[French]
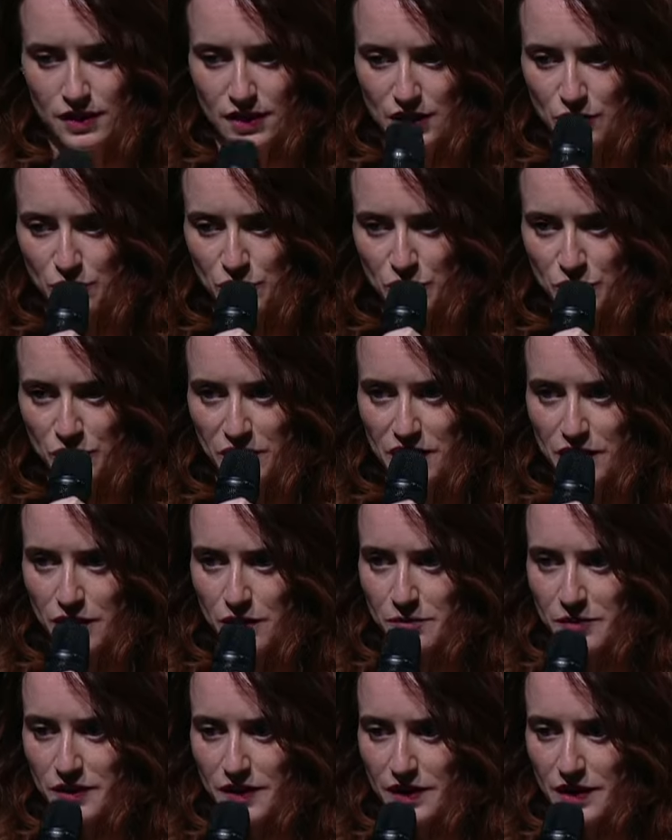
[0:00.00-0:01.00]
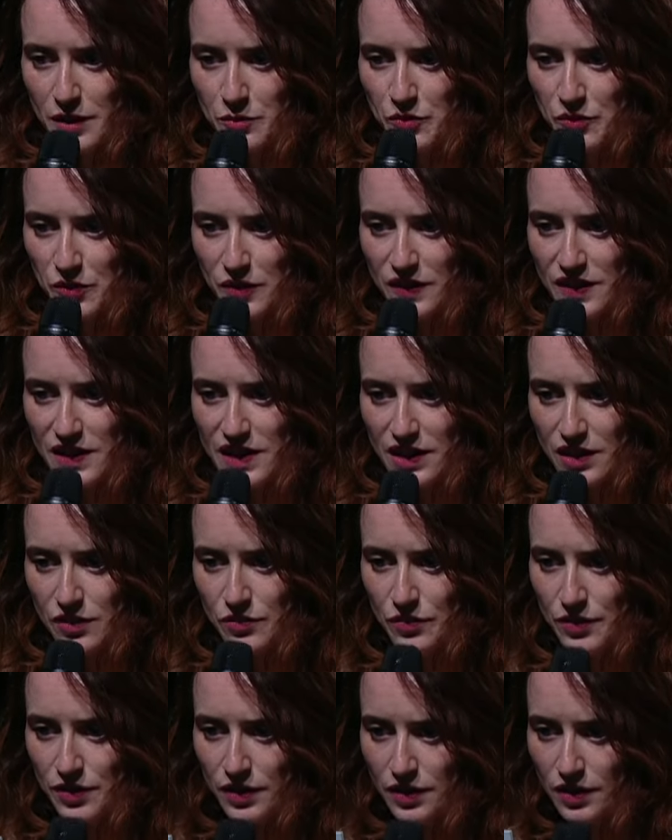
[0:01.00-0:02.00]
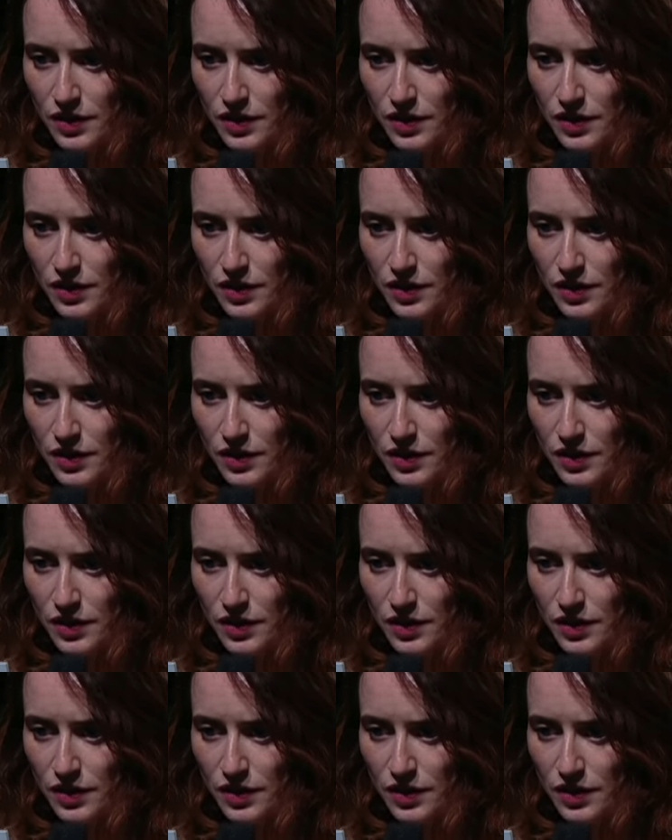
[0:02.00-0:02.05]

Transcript: Ah oui, donc il y a quand même des réponses qui arrivent.